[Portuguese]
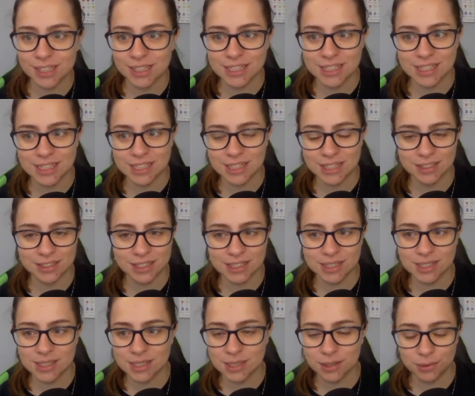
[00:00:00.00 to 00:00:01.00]
que essas
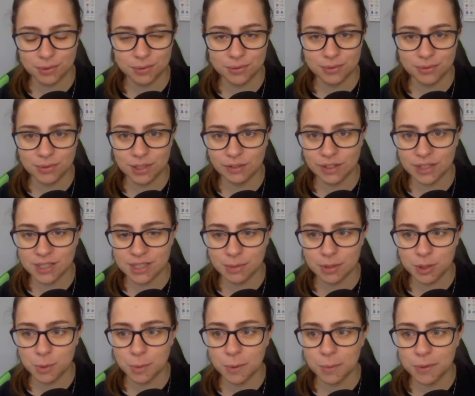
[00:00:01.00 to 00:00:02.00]
grandezas são
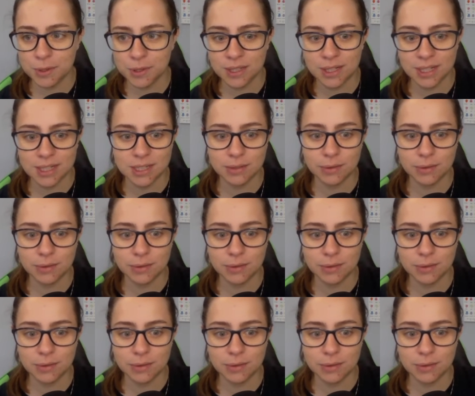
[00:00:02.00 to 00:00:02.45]
inversamente proporcionais.